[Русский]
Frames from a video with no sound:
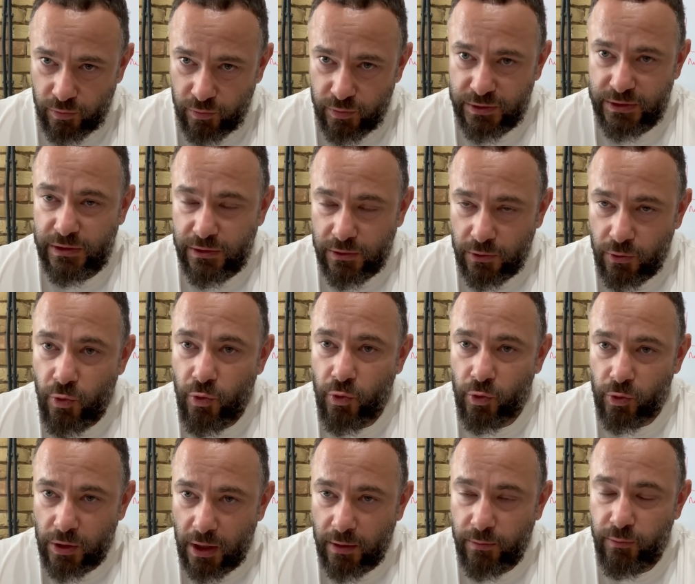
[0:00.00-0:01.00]
синекуру
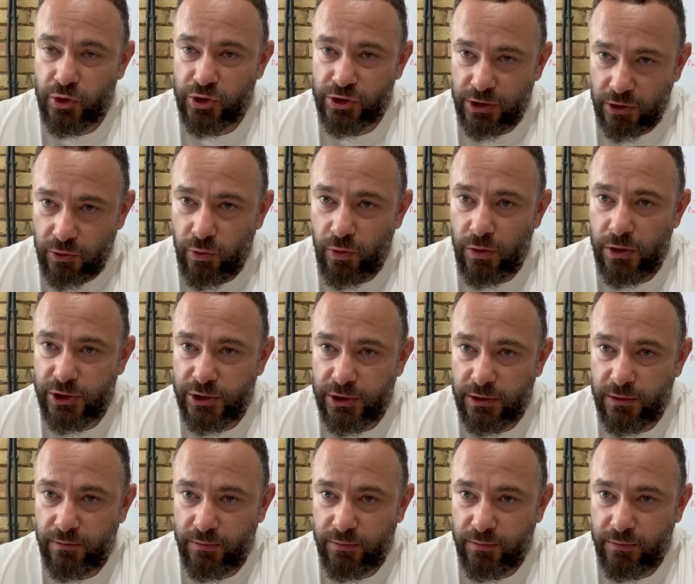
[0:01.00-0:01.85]
как можно дольше,